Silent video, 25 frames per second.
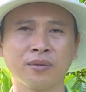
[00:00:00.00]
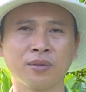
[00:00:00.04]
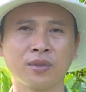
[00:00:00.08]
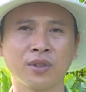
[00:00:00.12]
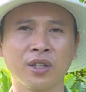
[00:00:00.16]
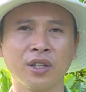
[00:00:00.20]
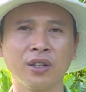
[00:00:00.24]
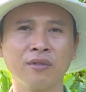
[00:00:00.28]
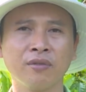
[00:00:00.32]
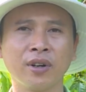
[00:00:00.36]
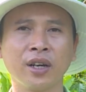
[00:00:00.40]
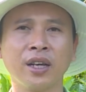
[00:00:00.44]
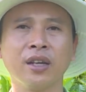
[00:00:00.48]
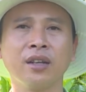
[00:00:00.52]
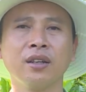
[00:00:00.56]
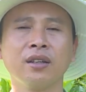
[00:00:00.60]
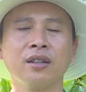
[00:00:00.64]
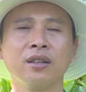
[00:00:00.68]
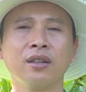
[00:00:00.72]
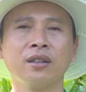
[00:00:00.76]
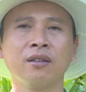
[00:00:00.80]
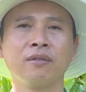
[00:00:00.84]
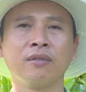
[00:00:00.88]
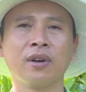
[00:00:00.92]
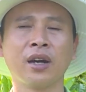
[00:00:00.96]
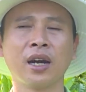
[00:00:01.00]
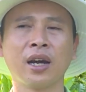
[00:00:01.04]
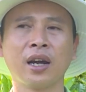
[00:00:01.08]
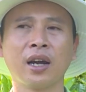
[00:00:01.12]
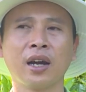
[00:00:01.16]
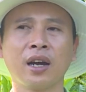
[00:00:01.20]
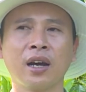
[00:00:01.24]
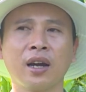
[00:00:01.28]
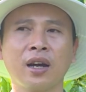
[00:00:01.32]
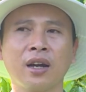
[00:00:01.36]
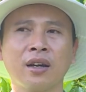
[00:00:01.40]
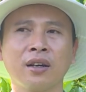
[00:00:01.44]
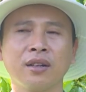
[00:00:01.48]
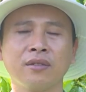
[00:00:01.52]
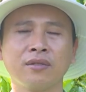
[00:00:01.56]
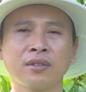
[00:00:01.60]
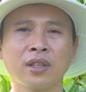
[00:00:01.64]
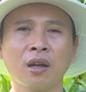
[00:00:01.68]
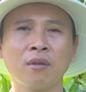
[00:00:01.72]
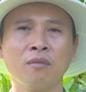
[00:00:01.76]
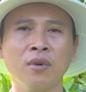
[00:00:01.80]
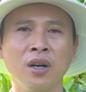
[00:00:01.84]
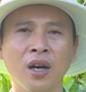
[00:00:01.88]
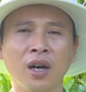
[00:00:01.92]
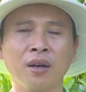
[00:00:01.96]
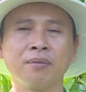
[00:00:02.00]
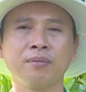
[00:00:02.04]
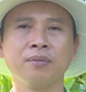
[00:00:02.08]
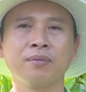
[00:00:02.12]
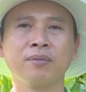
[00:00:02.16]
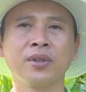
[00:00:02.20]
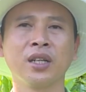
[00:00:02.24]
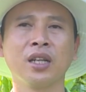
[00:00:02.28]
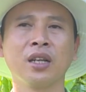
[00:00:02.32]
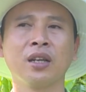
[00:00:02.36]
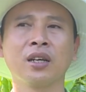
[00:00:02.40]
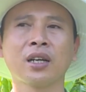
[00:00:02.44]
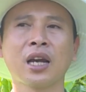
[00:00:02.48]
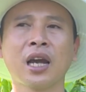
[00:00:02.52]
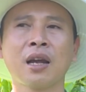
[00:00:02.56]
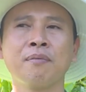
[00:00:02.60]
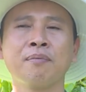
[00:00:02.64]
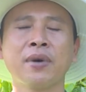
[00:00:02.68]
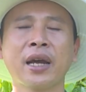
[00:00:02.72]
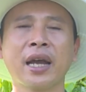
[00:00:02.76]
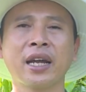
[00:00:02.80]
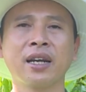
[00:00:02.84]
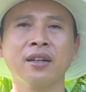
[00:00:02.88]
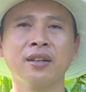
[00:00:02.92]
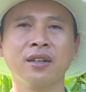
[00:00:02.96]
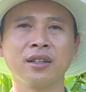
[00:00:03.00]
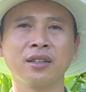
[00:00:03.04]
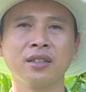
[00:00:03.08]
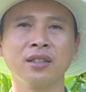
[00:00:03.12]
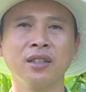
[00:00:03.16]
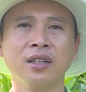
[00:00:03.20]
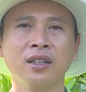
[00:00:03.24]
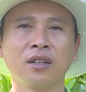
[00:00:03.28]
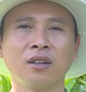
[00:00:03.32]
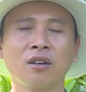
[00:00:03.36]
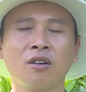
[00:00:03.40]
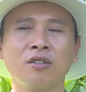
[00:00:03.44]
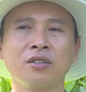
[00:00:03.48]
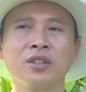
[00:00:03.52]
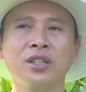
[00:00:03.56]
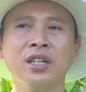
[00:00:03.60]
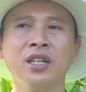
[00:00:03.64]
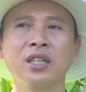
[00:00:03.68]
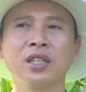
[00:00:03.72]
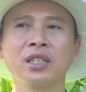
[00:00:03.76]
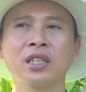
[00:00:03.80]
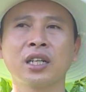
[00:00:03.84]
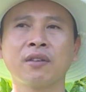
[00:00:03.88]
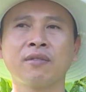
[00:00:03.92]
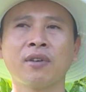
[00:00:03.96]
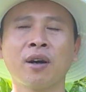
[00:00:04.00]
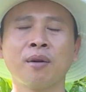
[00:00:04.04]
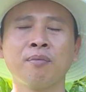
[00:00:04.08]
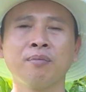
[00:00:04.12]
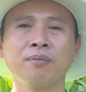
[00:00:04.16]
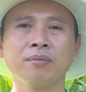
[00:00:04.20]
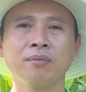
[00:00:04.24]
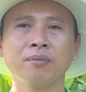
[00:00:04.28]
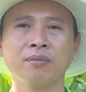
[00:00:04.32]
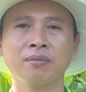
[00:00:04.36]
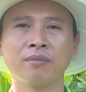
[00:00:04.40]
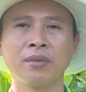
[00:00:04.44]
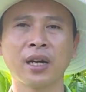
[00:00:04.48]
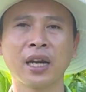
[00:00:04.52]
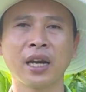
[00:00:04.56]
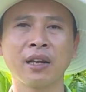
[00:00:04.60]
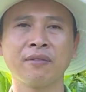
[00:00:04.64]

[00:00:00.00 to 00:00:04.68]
chuyển vị và tổng hợp thì cây mới ăn được. Còn riêng sản phẩm mà